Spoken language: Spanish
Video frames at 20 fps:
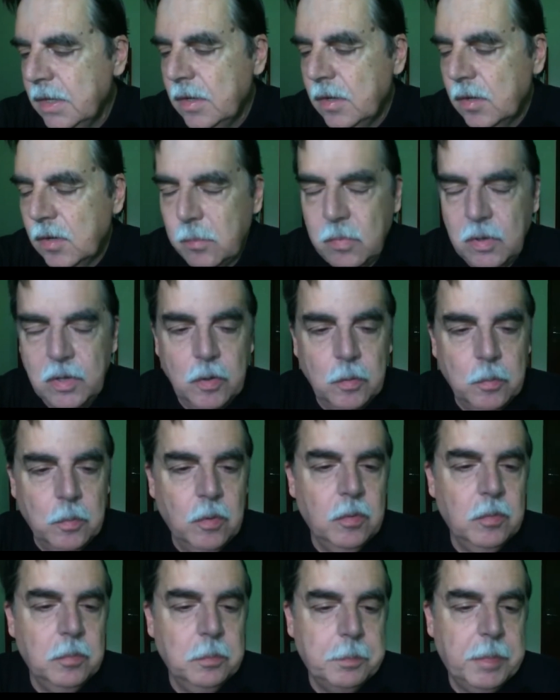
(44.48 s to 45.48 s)
como que
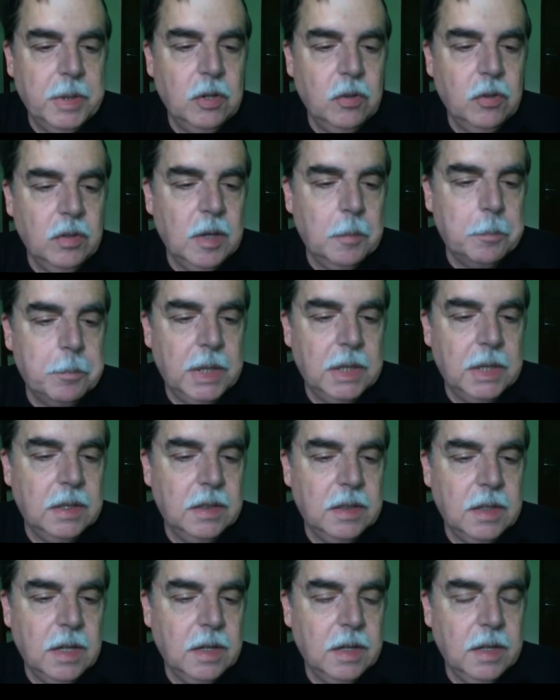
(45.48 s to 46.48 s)
hubo un periodo de
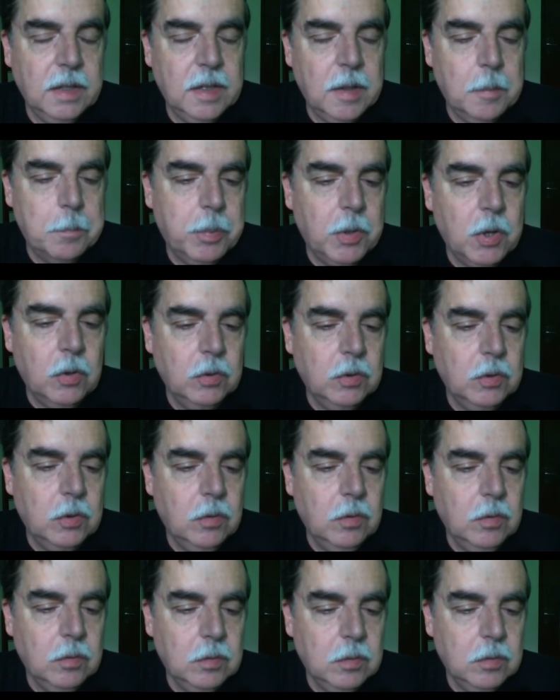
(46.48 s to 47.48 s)
aprendizaje y de
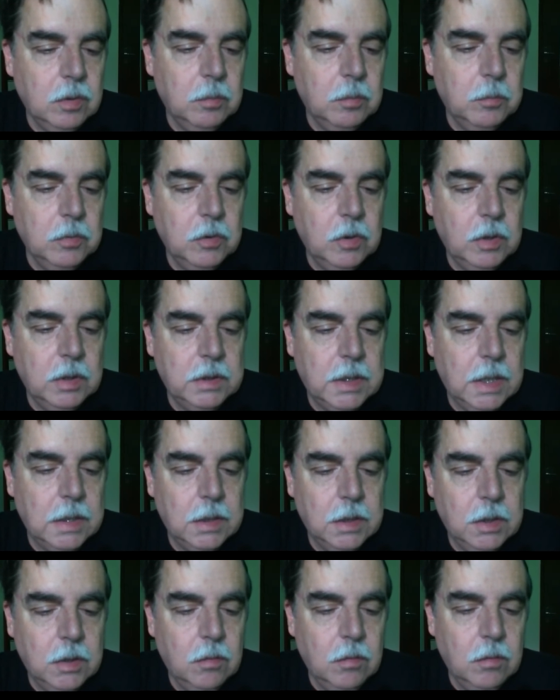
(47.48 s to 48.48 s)
pronto todo el mundo
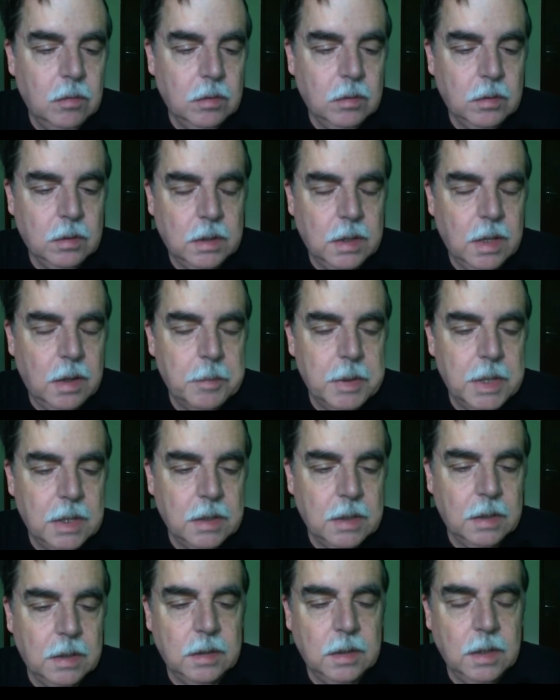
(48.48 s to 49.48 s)
entendió qué
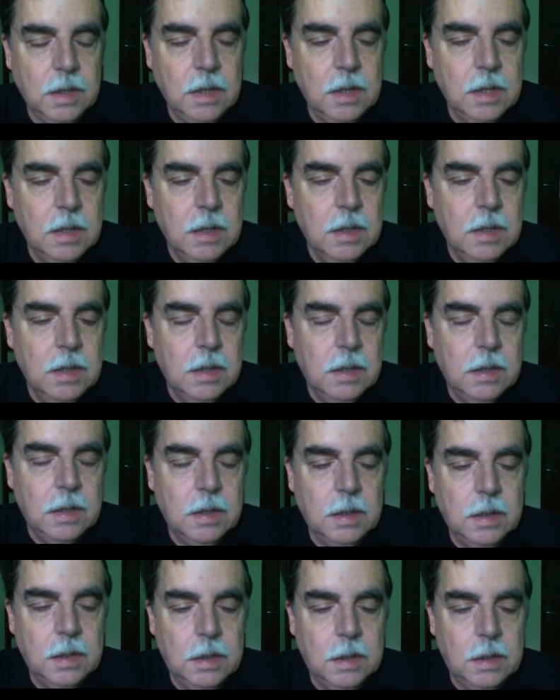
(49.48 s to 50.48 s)
había que hacer
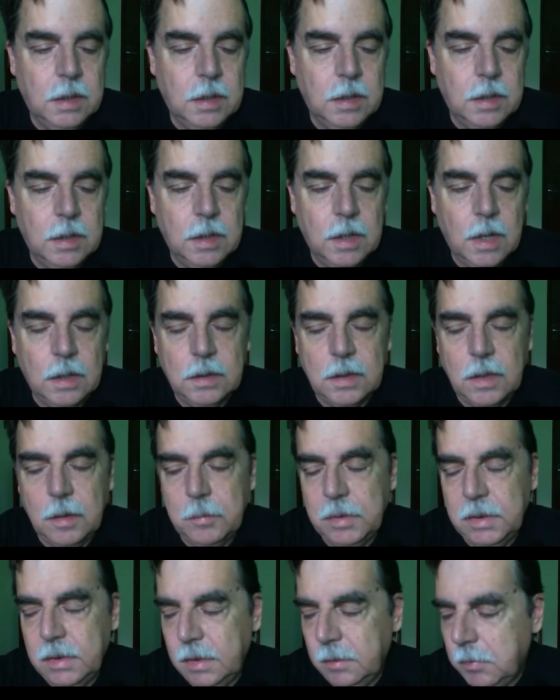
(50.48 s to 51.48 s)
y a
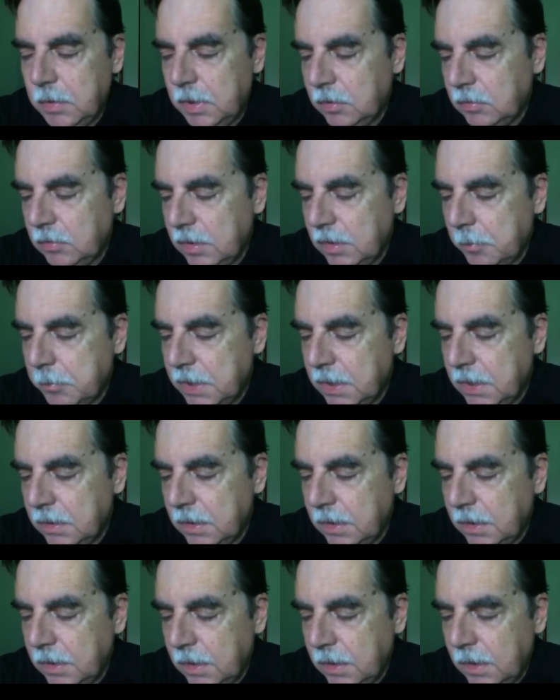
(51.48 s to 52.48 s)
través de, bueno, también
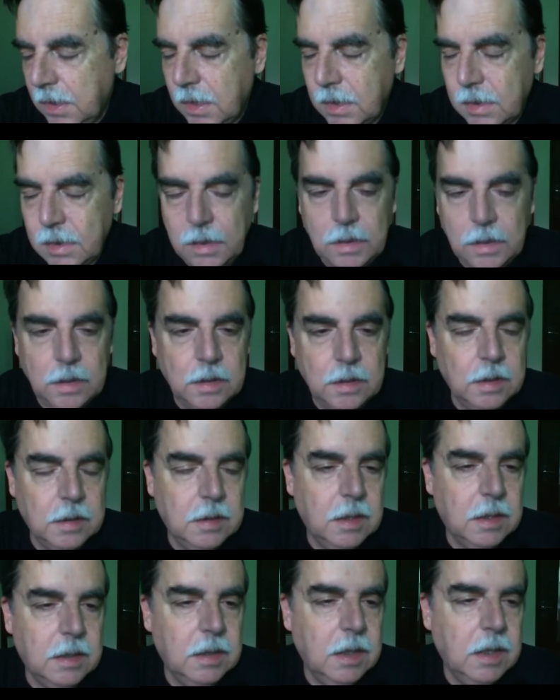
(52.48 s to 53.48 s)
de las redes,
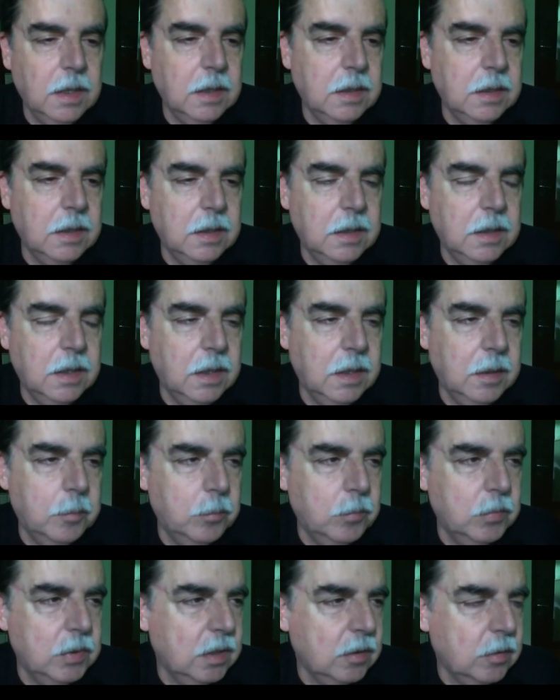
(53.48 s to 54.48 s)
internet y de
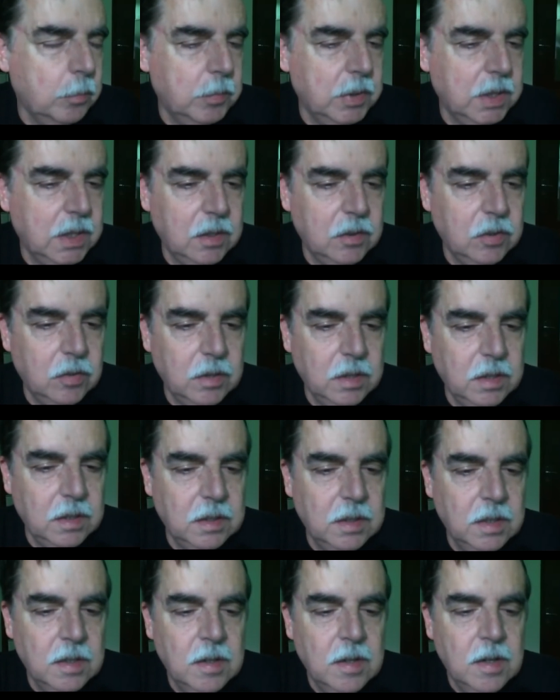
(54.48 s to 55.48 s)
muchas comunicaciones,